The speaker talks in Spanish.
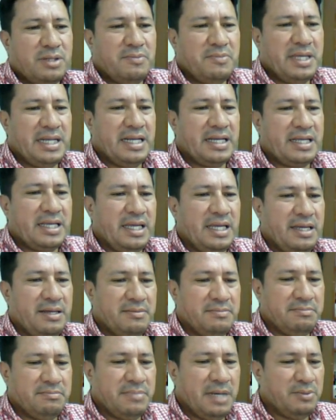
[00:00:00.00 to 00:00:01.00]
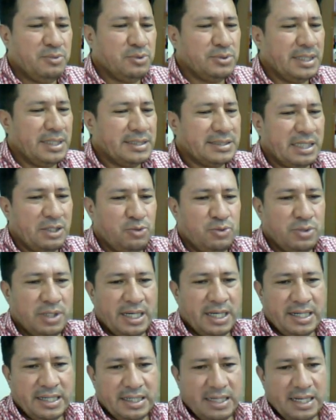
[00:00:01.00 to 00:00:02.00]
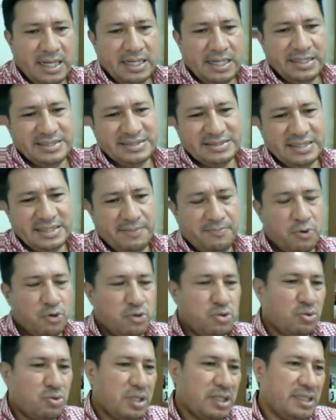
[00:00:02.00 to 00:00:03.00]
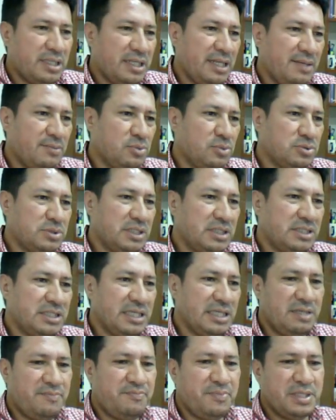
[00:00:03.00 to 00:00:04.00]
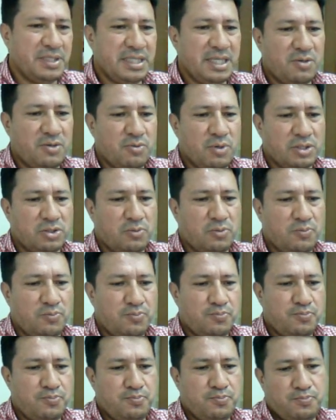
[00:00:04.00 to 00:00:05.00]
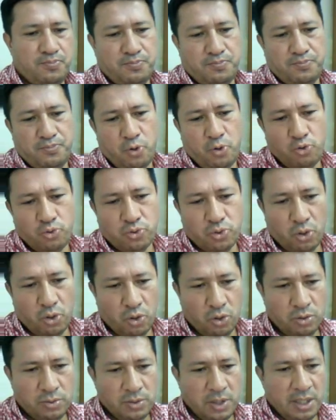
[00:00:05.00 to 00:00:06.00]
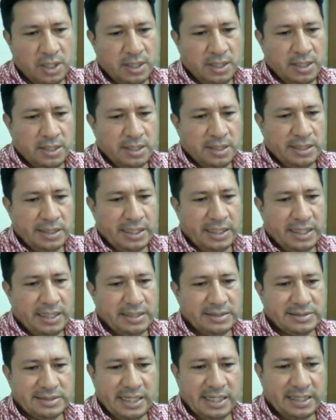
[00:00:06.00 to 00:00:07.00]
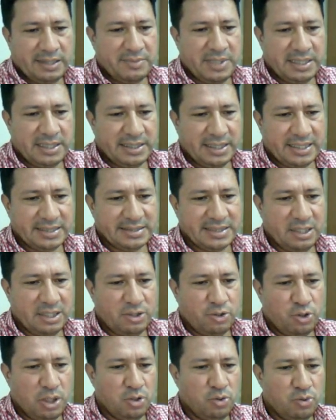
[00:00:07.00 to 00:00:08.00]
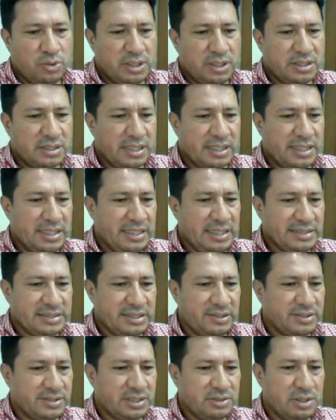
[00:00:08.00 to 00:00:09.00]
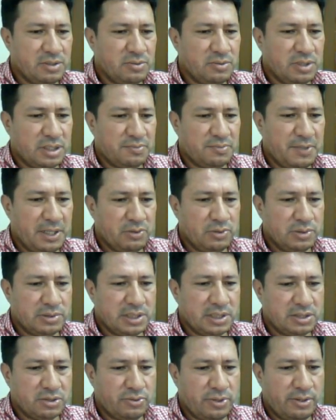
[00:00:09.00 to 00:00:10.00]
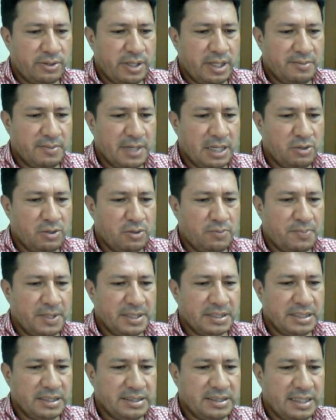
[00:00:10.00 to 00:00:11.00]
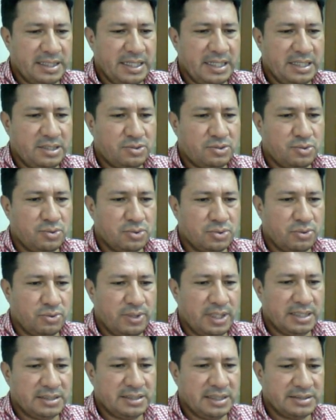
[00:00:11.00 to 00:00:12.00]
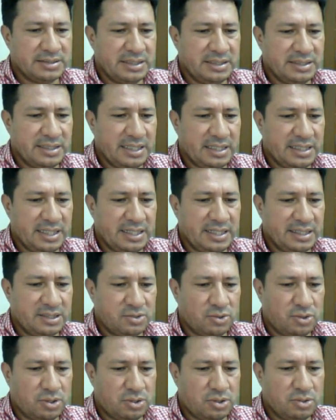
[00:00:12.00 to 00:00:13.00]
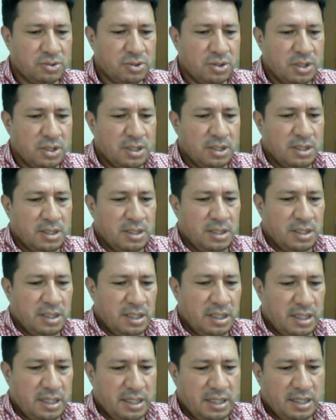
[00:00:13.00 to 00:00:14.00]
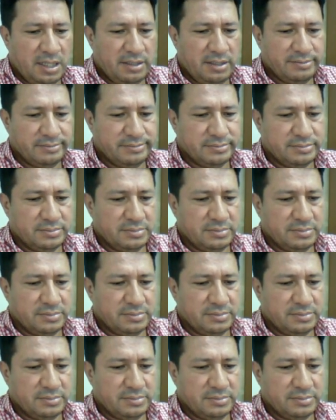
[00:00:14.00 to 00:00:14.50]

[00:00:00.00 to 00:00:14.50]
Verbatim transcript: también a que vamos a saludar a este apoyo que tenemos en ChatGPT 4org que es la herramienta que salió el lunes. Aquí le estaba haciendo algunas preguntas sobre valor presente neto, sobre la tasa interna de retorno. Eh,